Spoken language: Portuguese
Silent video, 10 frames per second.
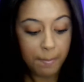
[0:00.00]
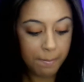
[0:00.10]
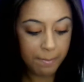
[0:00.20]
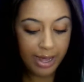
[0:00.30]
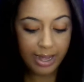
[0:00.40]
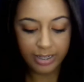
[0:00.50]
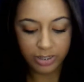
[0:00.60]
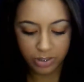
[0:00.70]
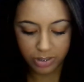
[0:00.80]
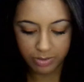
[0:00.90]

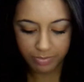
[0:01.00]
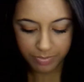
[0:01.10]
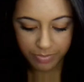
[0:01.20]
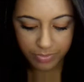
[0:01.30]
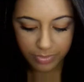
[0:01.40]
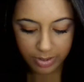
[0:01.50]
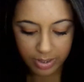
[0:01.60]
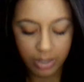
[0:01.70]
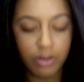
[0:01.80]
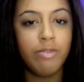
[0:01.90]
Mas
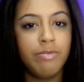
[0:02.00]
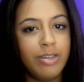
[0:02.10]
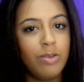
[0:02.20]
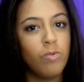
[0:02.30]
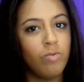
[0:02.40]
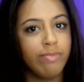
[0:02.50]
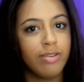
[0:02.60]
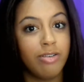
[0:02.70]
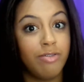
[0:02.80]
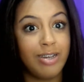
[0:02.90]
eu vi um
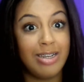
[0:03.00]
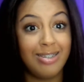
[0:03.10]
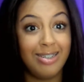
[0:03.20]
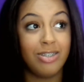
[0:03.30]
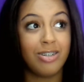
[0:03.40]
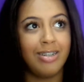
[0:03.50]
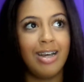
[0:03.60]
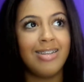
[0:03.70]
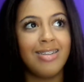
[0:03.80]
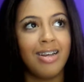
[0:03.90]
que eu fiquei assim
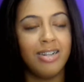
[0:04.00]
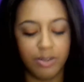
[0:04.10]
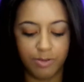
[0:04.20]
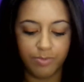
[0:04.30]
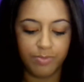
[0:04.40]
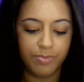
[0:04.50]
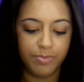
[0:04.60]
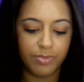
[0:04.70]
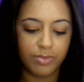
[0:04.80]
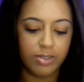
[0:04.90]
escandalizada.
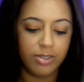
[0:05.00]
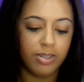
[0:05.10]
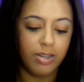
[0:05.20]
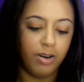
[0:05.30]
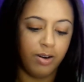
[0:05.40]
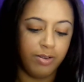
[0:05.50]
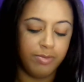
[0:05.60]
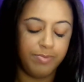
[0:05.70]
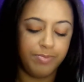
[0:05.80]
Ó,